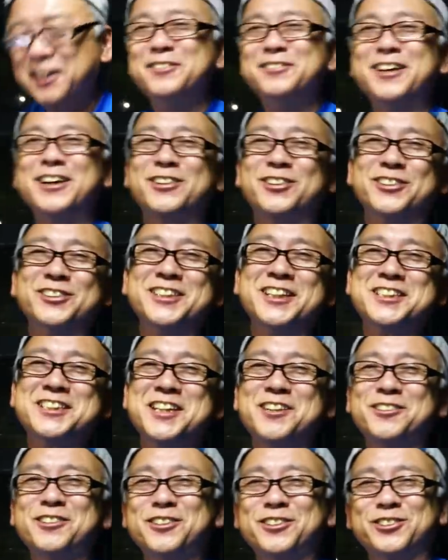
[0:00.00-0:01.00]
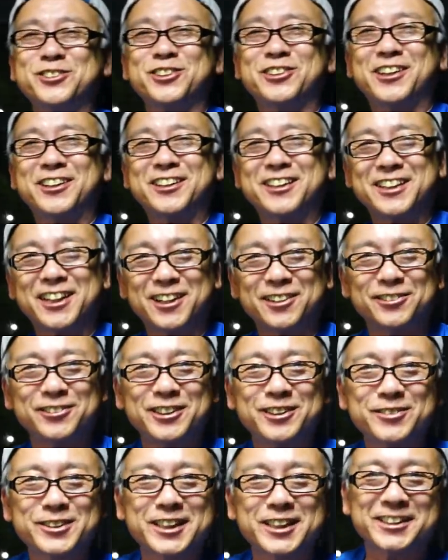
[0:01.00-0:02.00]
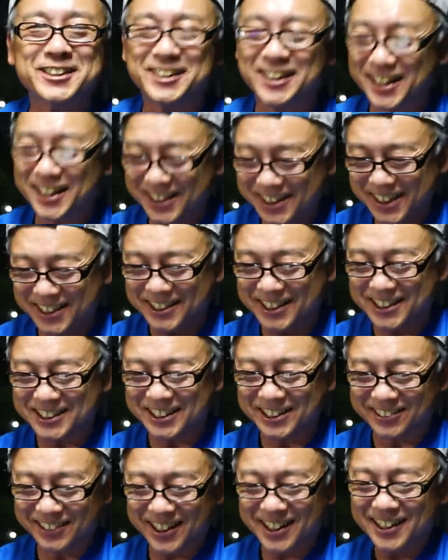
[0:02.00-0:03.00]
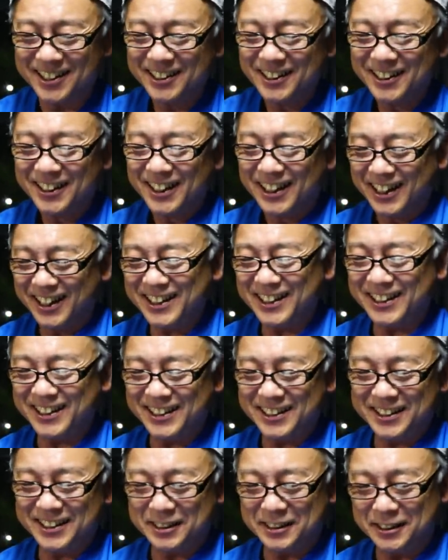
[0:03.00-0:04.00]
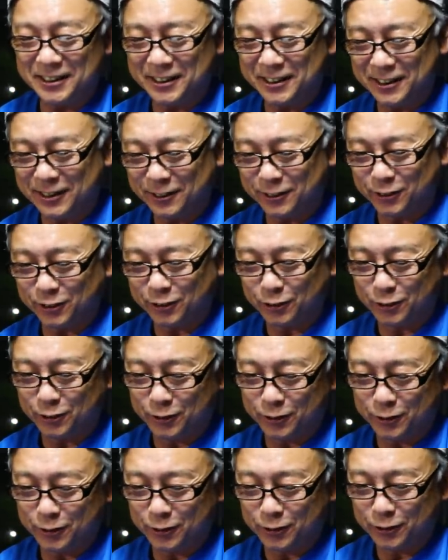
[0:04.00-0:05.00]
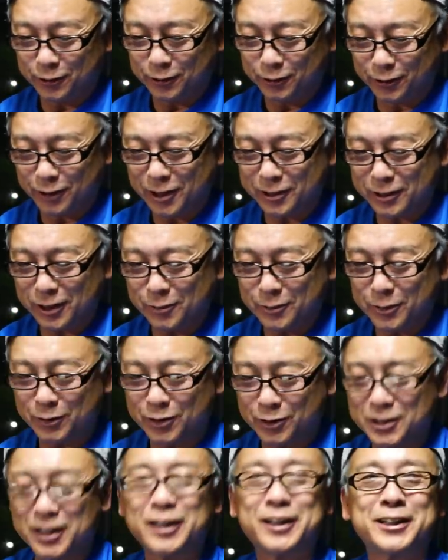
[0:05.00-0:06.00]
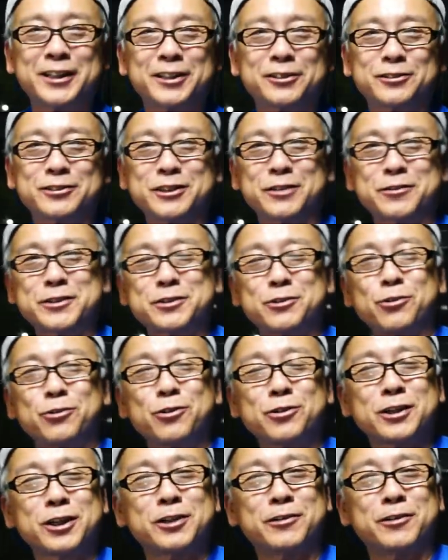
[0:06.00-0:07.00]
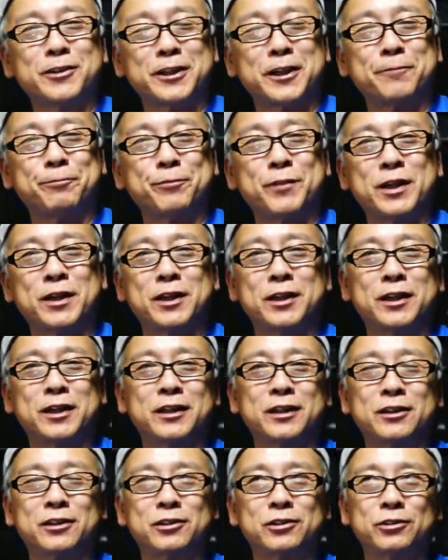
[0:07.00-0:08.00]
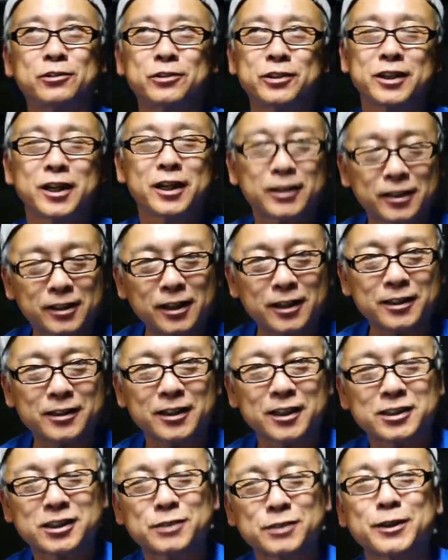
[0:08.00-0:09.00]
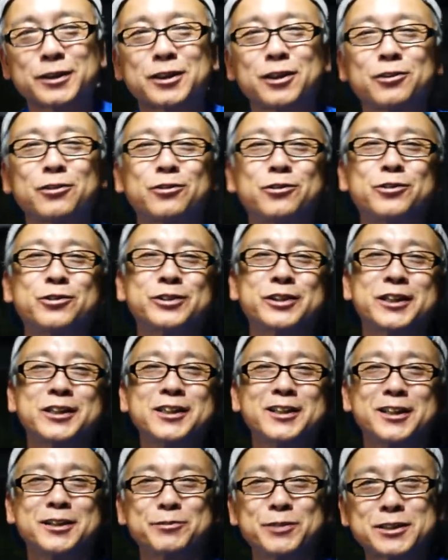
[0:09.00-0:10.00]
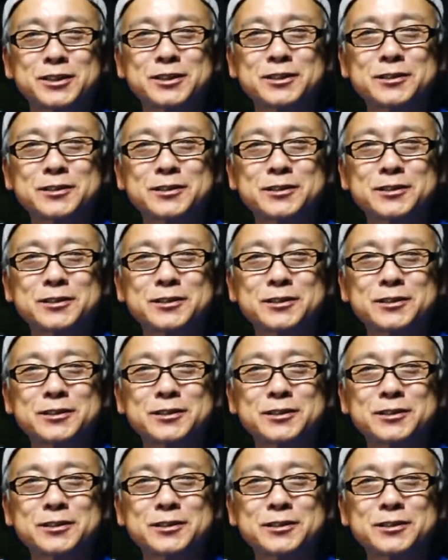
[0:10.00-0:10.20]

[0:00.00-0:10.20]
まあこんなせっこいことを言ってたらフィルム写真できないんですけどね。はい、えー、っと、野良旅人さんありがとうございます。ここからはね、えー、っと、やった、やっちまったのコーナーになります。